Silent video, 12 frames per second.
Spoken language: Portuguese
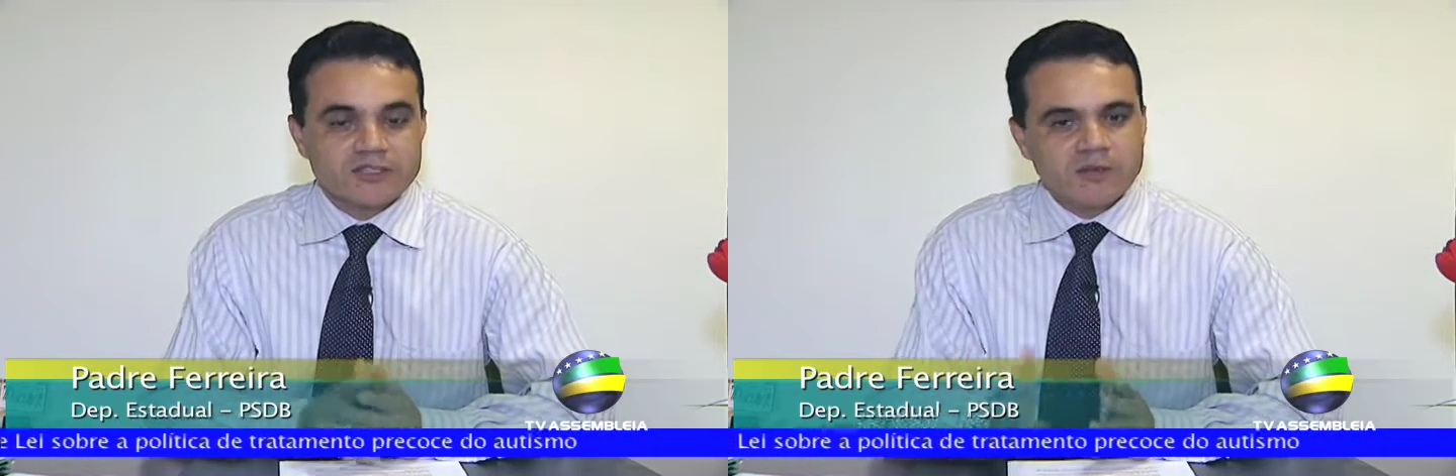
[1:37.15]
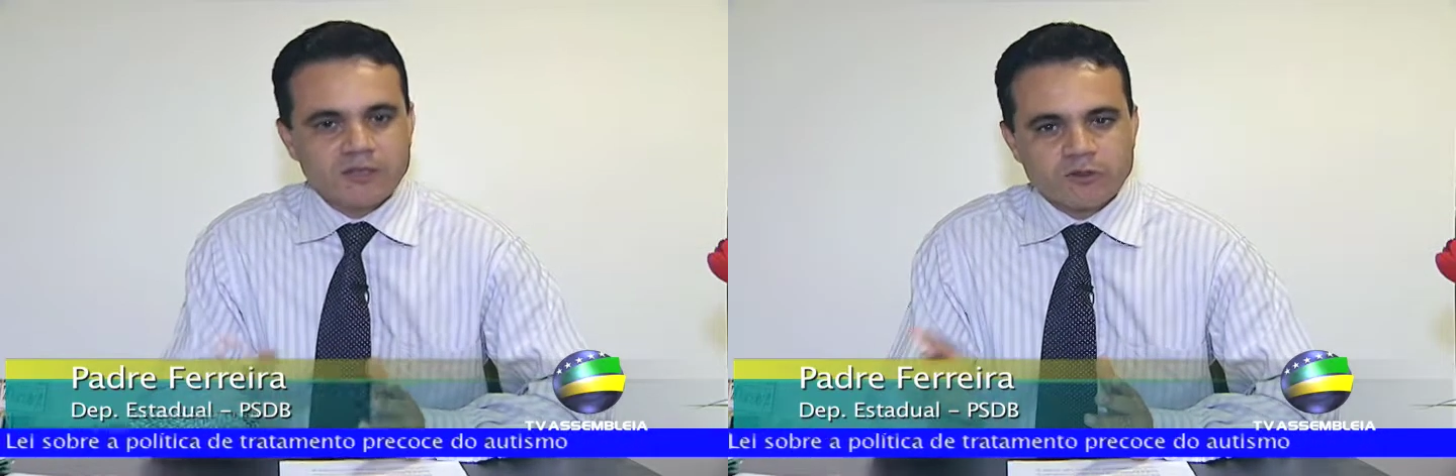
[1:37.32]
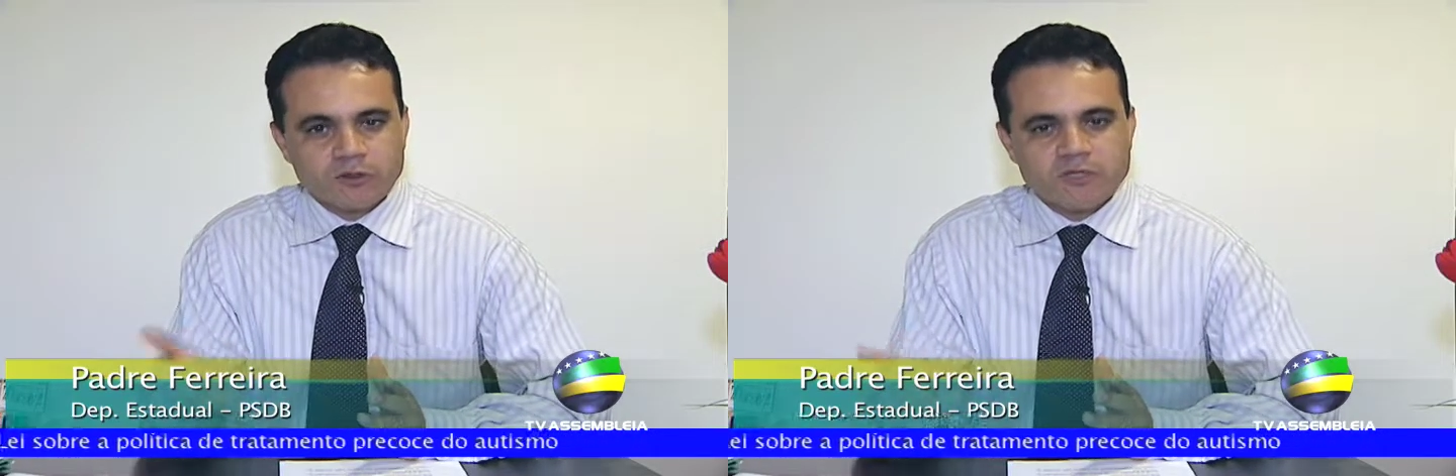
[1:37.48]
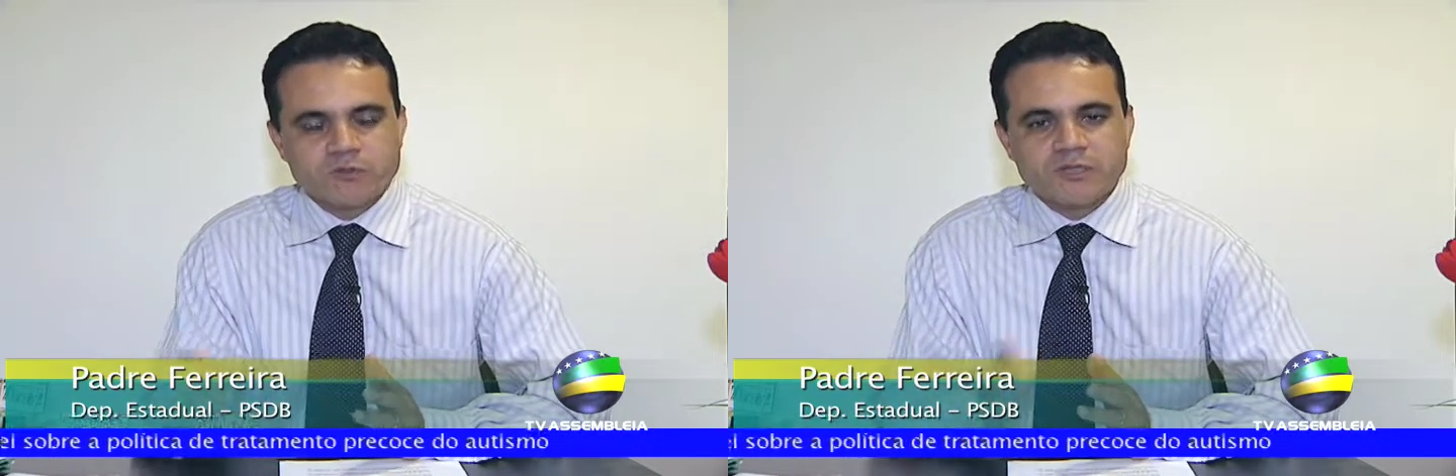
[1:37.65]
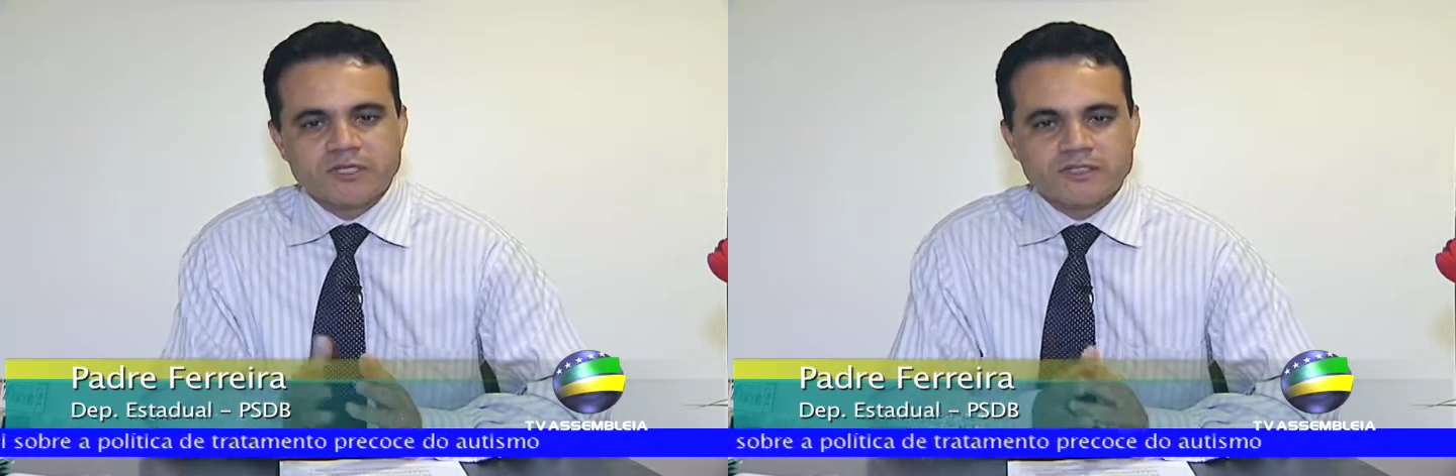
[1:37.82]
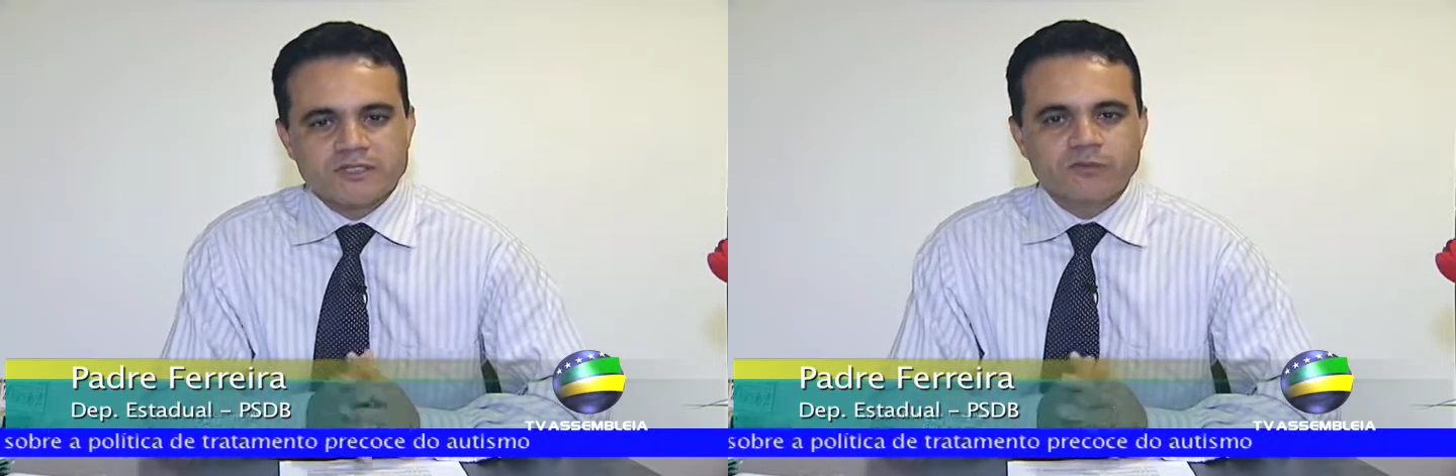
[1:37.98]
e também dos
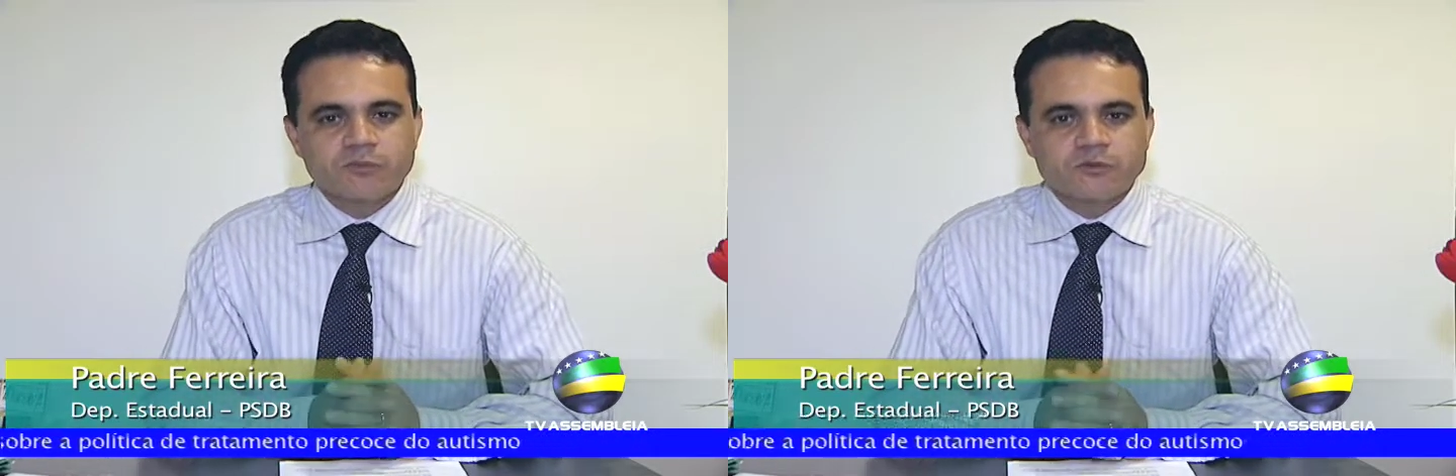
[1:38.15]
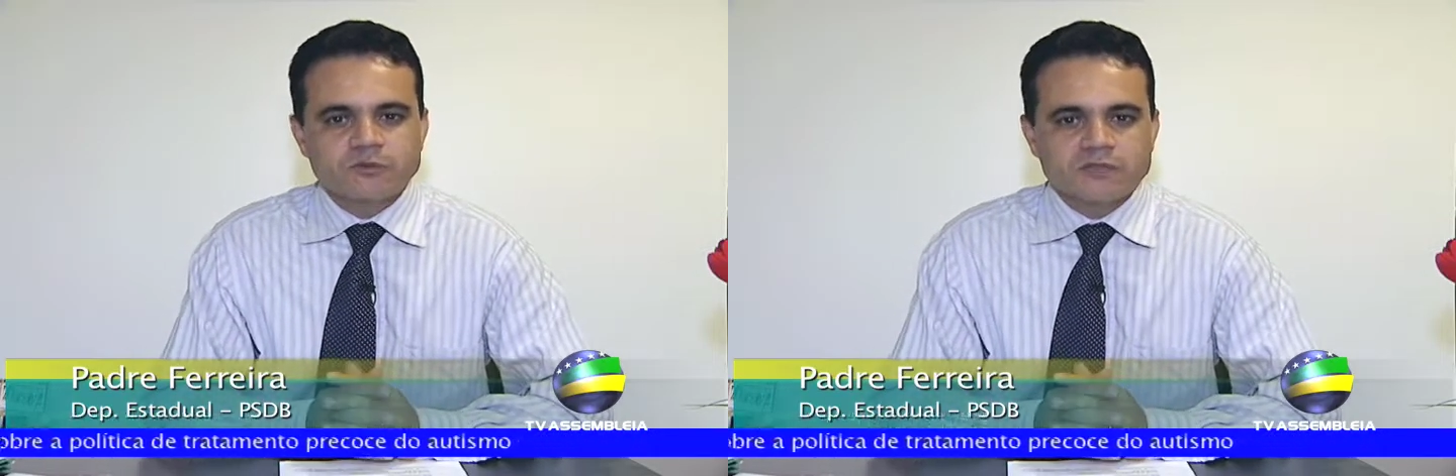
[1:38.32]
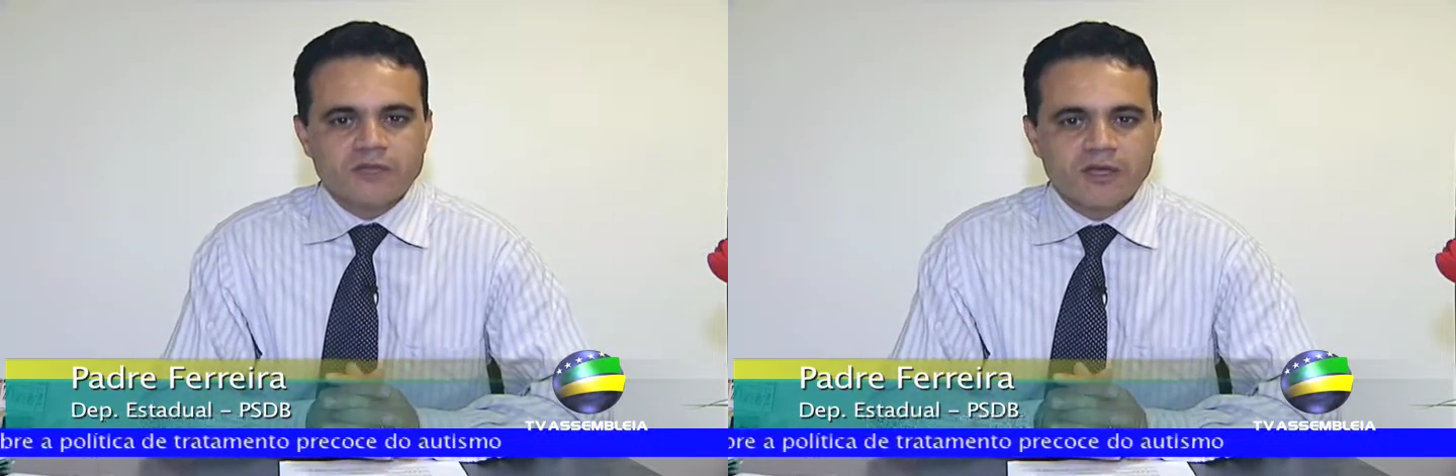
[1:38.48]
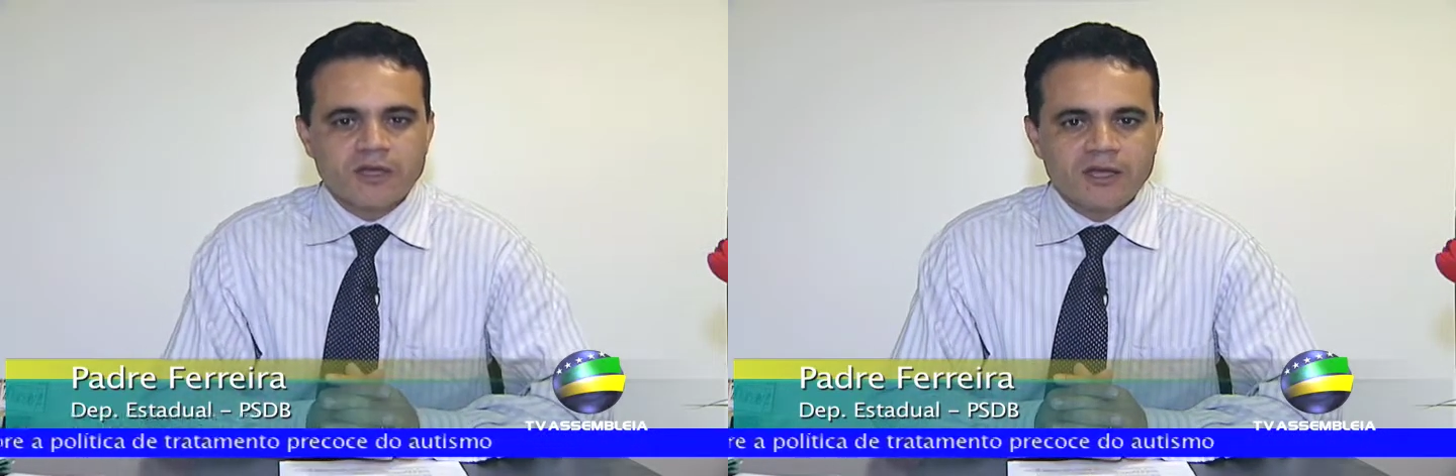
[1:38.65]
municípios,